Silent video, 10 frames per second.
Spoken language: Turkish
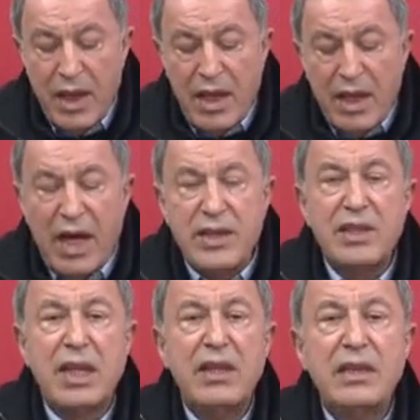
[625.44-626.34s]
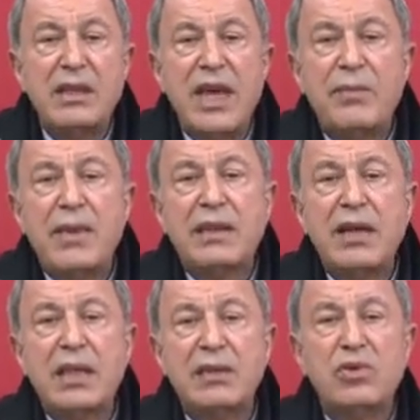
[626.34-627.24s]
Ayrıca e, ekmek
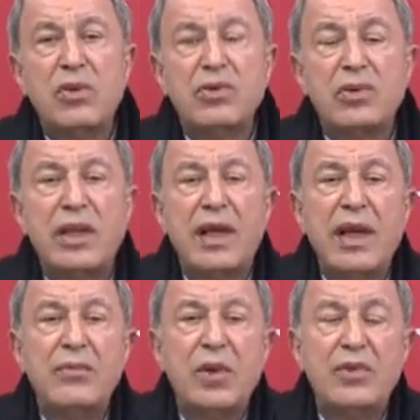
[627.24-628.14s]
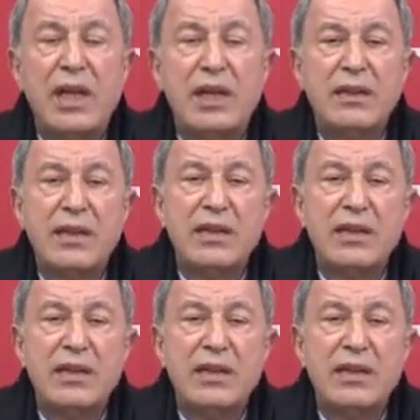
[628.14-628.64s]
dağıtımı konusunda da hem özel e,